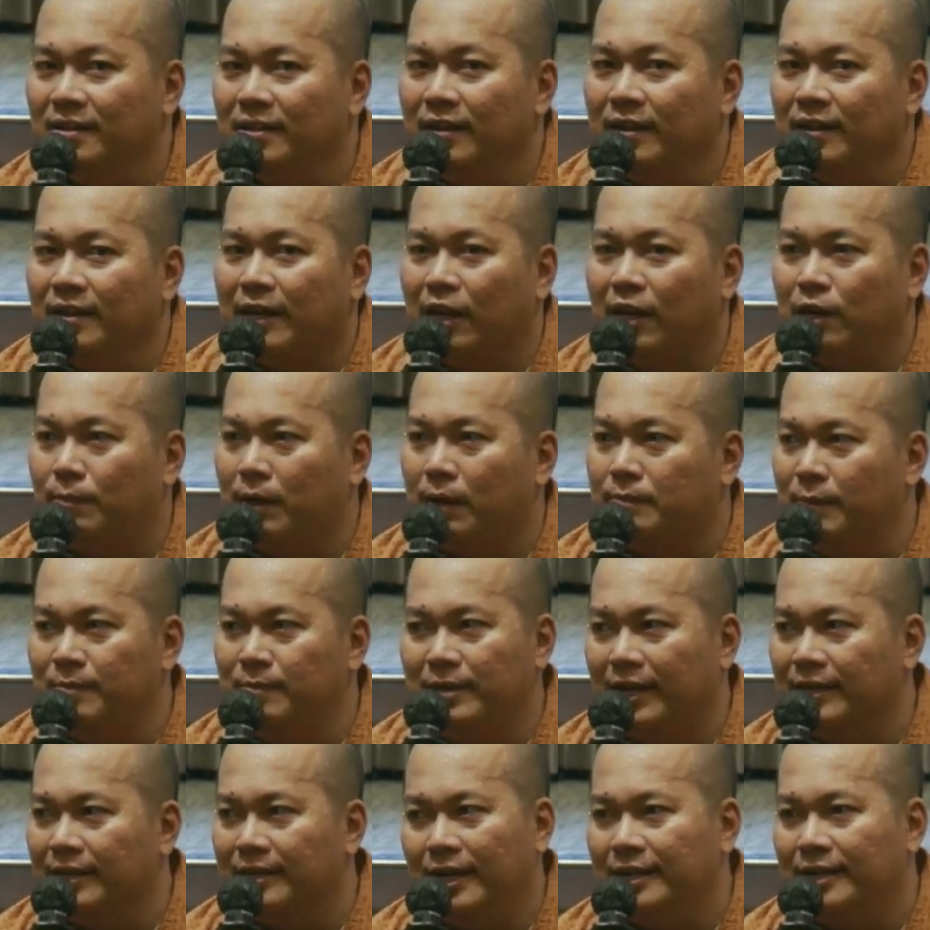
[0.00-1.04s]
Kalau mama
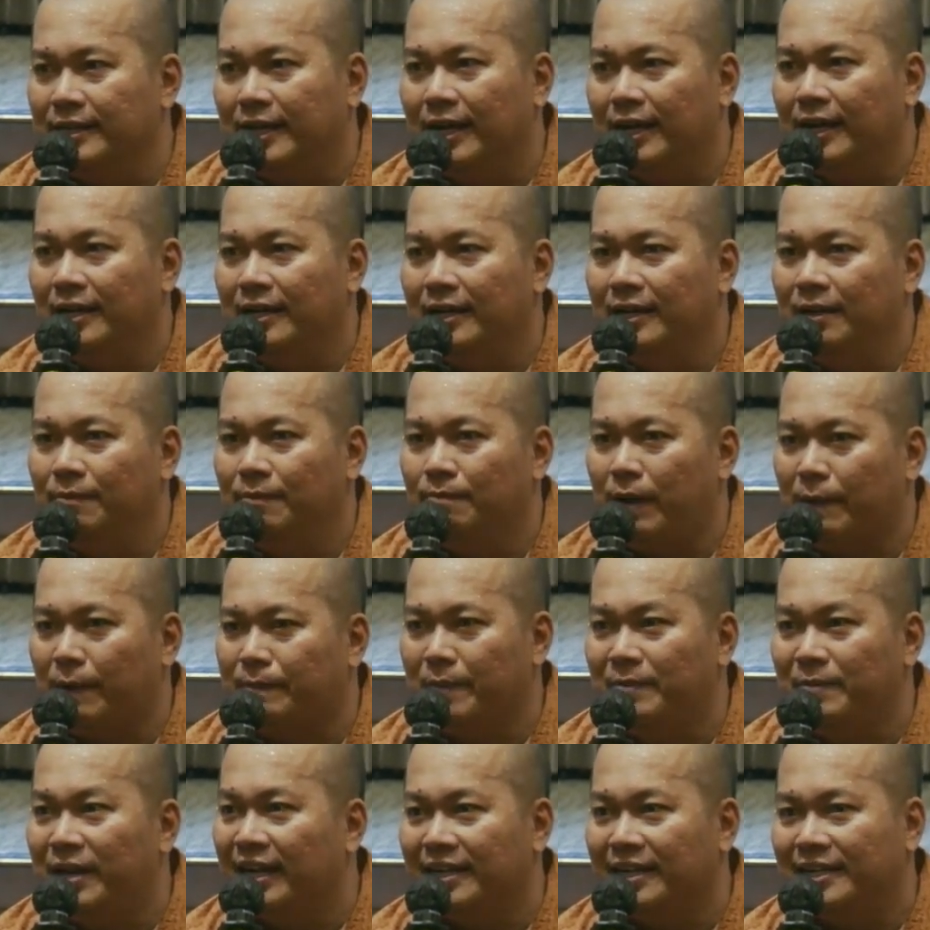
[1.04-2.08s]
bilang enggak, enggak.
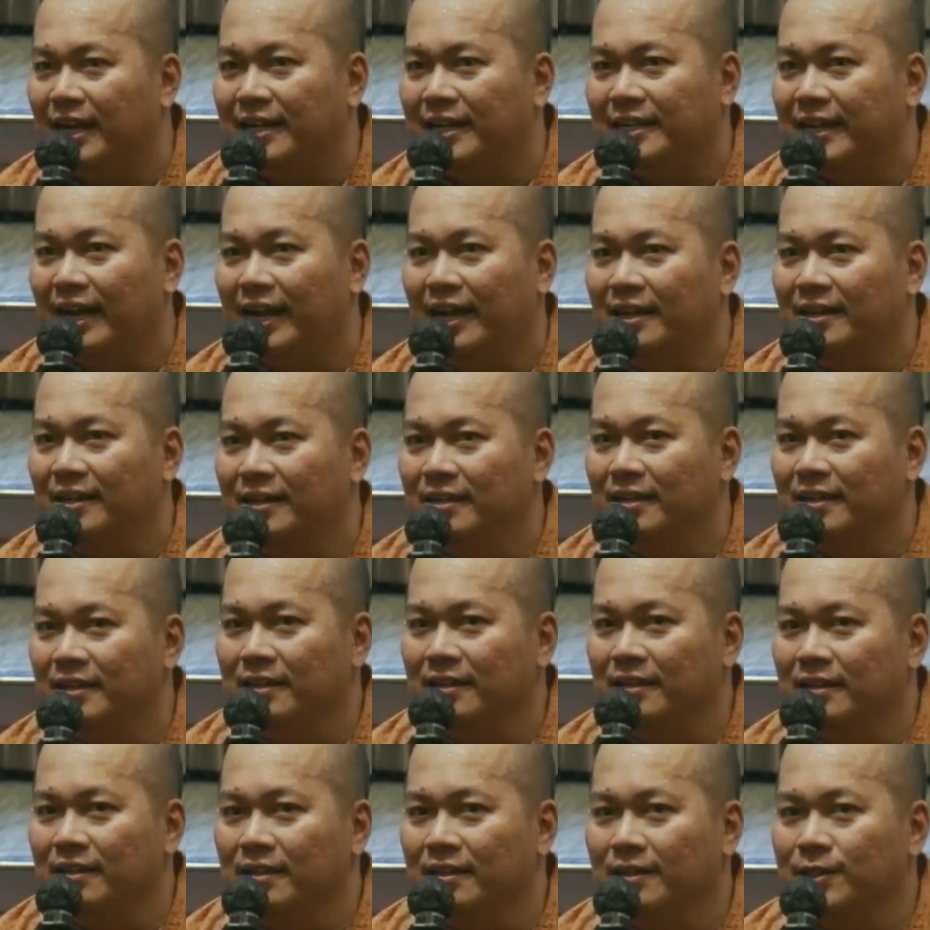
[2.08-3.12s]
Papa bilang enggak, enggak.
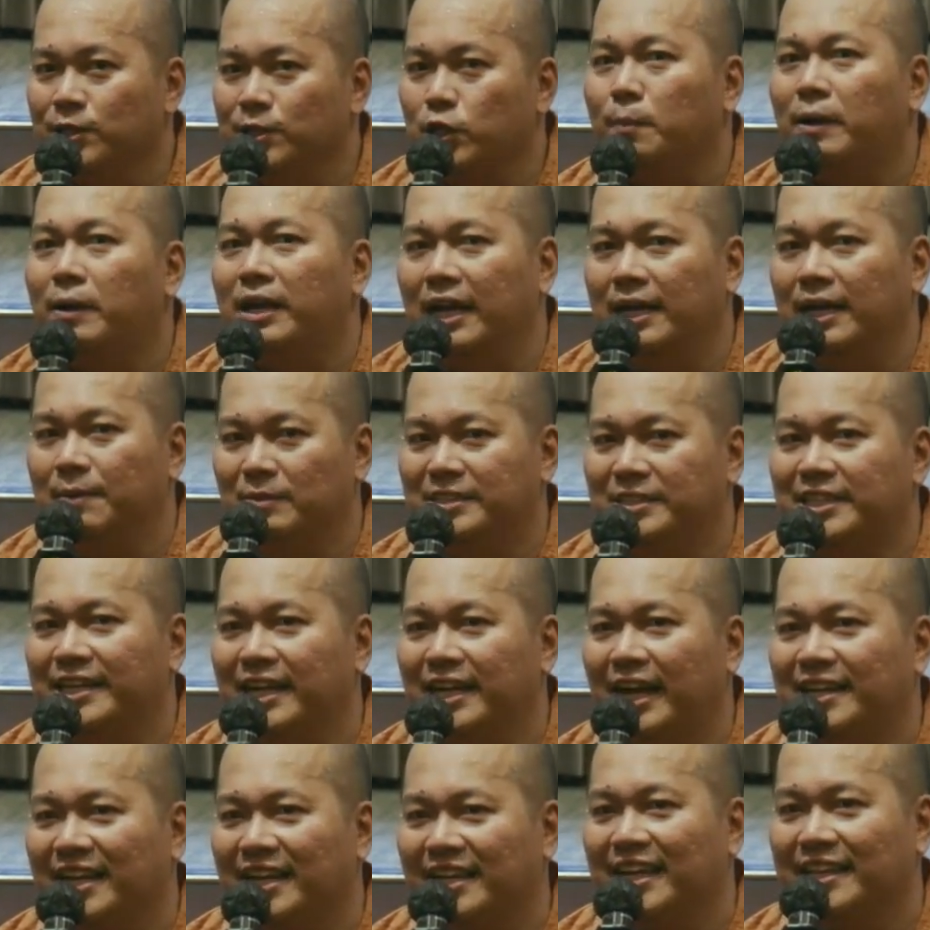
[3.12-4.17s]
Cobalah
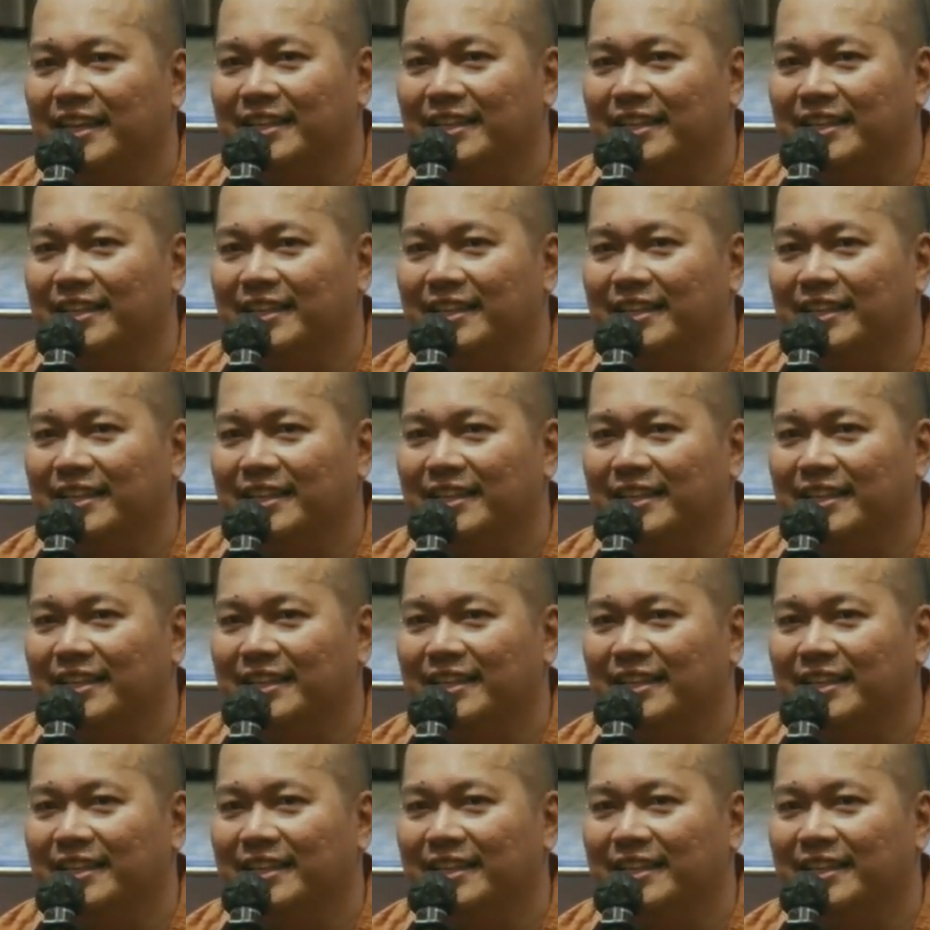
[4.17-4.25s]
menjadi anak yang